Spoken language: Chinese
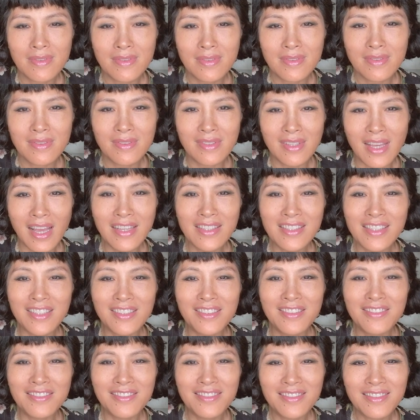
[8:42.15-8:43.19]
嗯，还
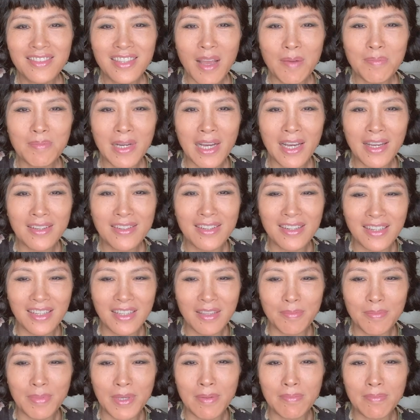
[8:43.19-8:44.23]
行，他们还可
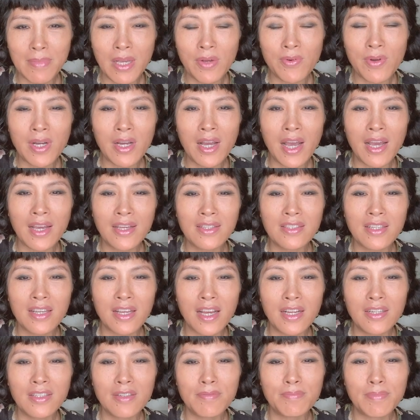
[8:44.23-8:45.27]
以，比美国孩子
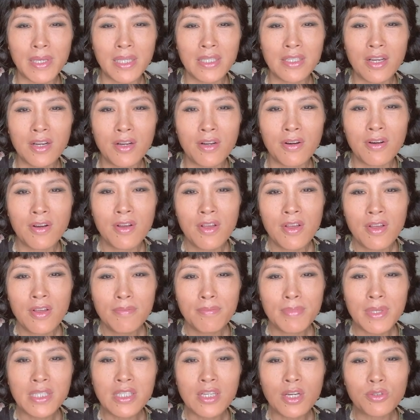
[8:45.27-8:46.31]
还是比较
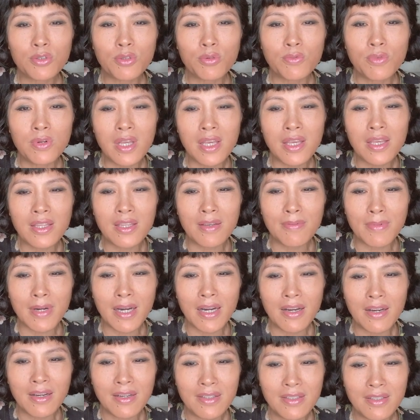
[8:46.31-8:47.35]
比较独立的
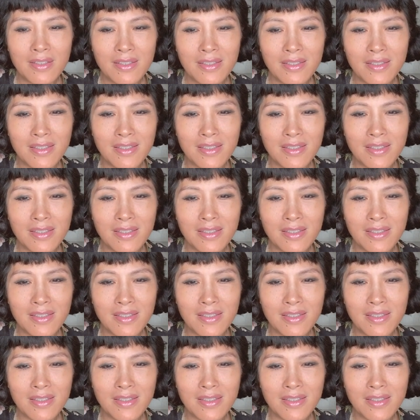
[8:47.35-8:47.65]
吧。是